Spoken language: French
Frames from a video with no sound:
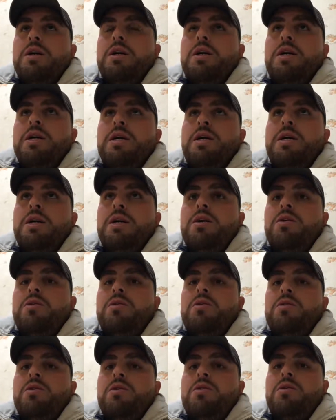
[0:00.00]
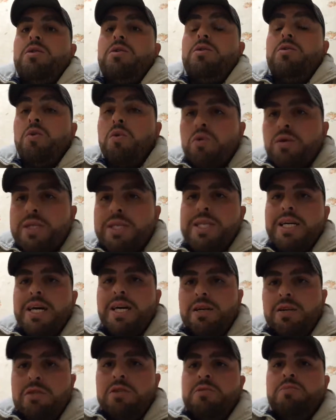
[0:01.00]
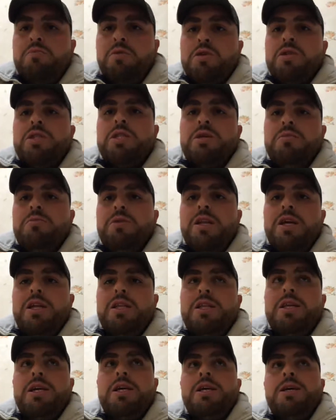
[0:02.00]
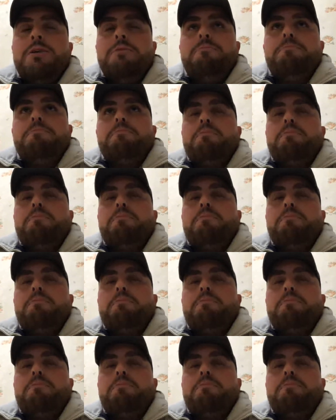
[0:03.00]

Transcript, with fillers: Et euh, donc il y a une possibilité